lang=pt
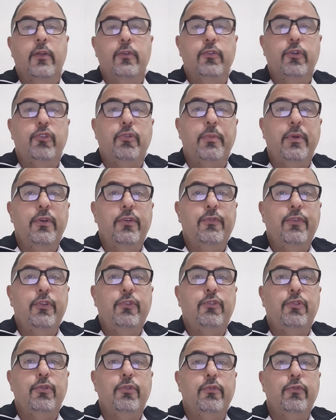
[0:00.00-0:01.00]

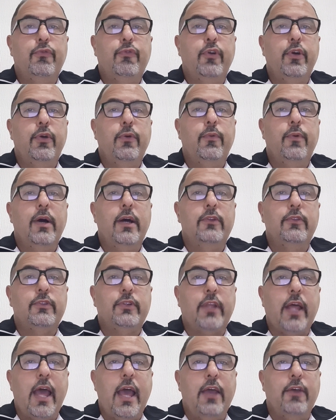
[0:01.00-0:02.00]
2021 foi um ano
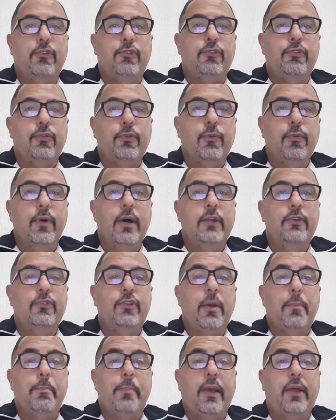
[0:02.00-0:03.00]
teste, um ano
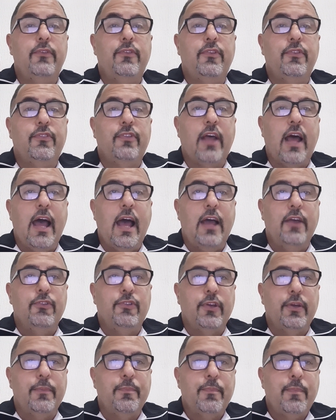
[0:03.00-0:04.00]
de
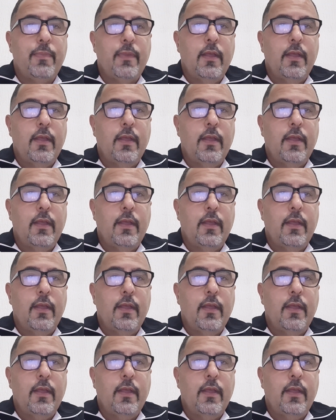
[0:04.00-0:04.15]
aprendizagem.